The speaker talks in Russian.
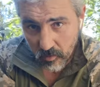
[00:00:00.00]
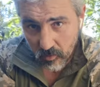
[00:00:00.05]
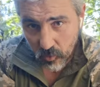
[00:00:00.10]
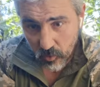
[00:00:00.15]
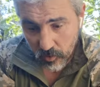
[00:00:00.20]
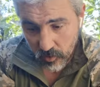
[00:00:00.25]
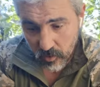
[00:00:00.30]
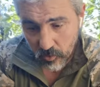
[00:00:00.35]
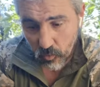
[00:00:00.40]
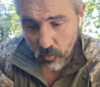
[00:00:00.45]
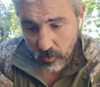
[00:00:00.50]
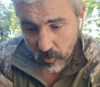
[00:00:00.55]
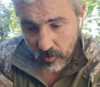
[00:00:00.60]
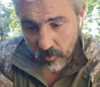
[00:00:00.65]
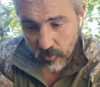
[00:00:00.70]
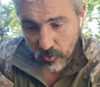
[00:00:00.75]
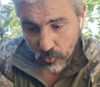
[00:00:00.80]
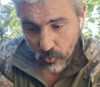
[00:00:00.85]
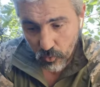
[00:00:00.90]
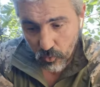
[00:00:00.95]
То есть ты
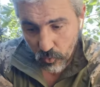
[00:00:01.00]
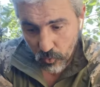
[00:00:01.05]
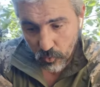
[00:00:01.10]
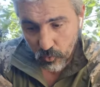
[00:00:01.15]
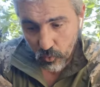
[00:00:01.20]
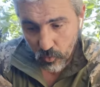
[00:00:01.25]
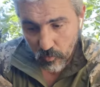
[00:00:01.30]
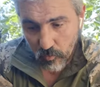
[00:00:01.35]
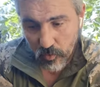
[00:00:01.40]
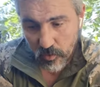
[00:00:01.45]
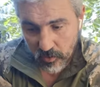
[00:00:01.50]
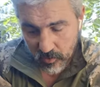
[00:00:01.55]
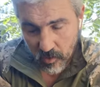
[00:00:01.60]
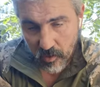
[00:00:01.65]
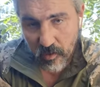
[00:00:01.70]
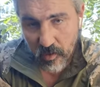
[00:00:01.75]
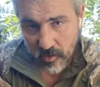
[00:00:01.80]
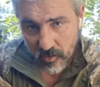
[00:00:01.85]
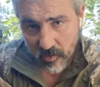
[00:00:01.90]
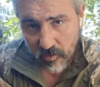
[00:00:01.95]
украинскую культуру, может,
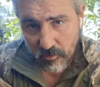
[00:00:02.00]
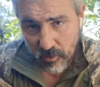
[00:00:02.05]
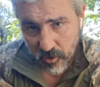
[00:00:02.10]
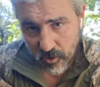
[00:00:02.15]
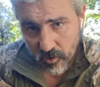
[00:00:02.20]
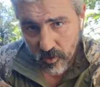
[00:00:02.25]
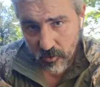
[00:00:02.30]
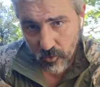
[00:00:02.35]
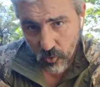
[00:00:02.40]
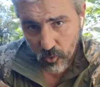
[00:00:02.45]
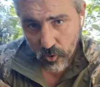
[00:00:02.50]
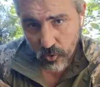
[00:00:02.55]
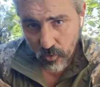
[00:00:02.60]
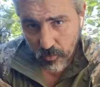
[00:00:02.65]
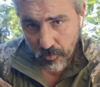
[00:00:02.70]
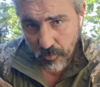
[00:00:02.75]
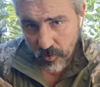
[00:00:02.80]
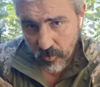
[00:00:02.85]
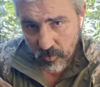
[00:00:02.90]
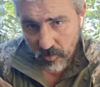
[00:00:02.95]
гораздо важнее то, что
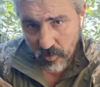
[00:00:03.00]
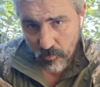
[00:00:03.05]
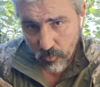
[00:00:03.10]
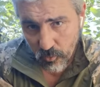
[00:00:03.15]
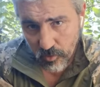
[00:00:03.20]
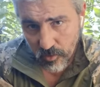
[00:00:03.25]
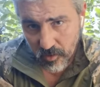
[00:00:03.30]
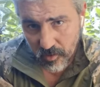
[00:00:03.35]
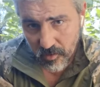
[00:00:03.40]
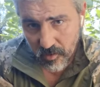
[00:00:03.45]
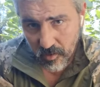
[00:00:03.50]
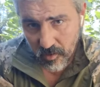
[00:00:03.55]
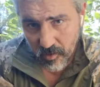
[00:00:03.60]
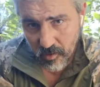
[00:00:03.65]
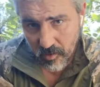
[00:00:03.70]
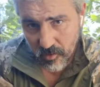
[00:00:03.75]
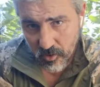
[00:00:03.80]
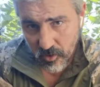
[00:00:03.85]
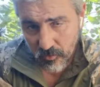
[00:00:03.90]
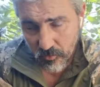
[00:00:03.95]
перед тобой на столе
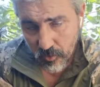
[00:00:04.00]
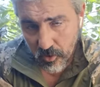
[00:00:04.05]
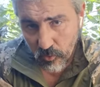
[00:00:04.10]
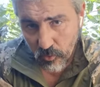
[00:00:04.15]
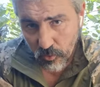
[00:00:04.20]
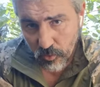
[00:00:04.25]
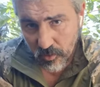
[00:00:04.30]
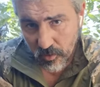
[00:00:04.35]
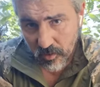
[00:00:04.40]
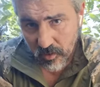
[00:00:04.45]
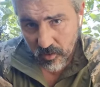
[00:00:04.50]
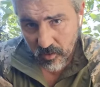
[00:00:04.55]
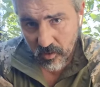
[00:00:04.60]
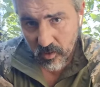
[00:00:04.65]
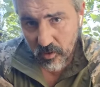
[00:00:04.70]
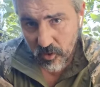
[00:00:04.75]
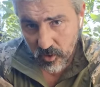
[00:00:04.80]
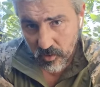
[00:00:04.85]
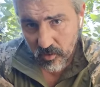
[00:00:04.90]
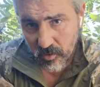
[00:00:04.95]
лежит, в какой ты
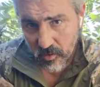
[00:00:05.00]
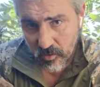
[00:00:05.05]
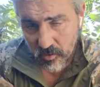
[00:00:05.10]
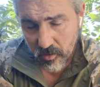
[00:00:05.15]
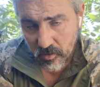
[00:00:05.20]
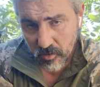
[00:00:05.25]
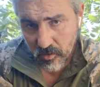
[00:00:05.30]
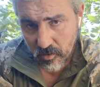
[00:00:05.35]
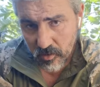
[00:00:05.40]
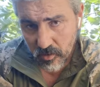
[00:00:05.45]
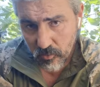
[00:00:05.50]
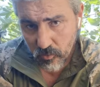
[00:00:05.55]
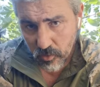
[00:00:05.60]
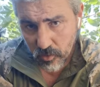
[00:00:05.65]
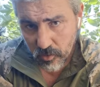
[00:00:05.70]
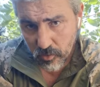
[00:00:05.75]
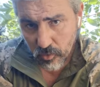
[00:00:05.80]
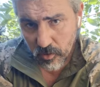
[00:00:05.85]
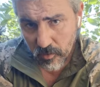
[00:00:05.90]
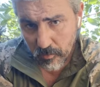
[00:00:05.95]
среде э, живешь,
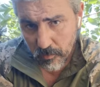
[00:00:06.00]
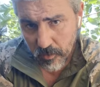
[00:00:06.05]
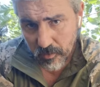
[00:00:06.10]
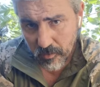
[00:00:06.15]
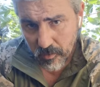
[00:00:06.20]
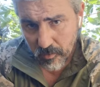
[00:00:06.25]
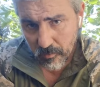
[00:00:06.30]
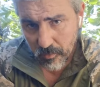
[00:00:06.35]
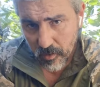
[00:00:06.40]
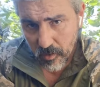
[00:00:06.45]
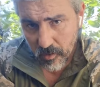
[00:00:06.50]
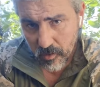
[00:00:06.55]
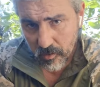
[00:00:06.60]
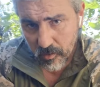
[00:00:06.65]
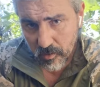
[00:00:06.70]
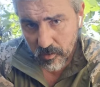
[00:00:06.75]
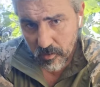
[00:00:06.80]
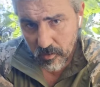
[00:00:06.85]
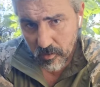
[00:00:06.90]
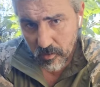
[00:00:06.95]
что ты
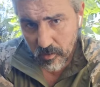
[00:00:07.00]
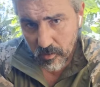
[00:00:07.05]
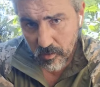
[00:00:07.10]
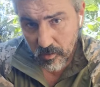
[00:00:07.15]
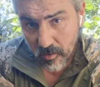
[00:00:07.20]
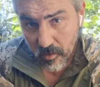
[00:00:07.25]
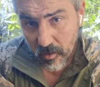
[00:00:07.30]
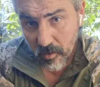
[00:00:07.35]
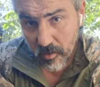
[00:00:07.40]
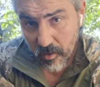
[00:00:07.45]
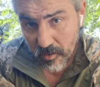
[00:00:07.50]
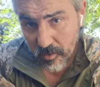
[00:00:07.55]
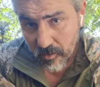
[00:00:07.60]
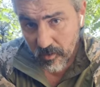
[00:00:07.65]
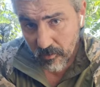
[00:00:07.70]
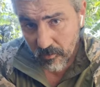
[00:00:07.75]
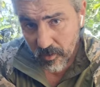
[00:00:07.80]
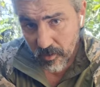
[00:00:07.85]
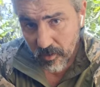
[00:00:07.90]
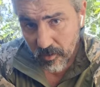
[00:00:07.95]
потребляешь.
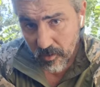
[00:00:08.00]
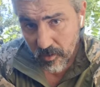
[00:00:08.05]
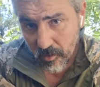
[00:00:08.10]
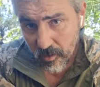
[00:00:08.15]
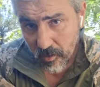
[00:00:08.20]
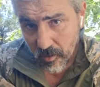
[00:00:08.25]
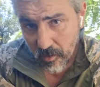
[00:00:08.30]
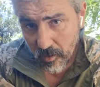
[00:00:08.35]
Гораздо важнее.